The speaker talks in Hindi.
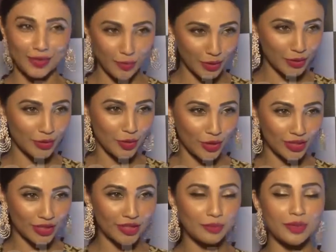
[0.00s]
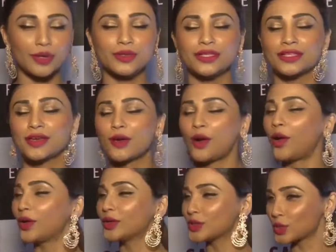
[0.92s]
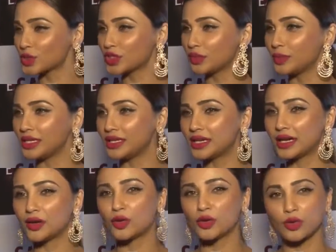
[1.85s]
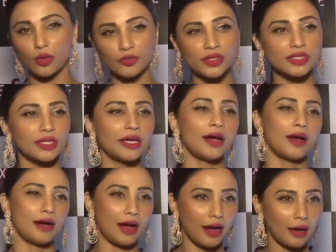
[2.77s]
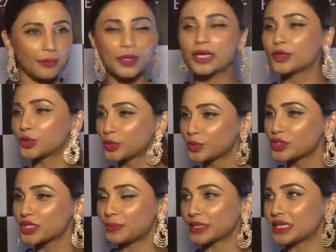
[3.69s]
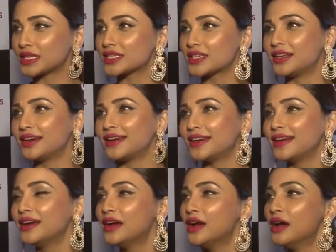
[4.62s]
यू आर टॉकिंग अबाउट ऑन सोशल मीडिया और ऑब्वियसली आप ही के थ्रू मुझे पता चला है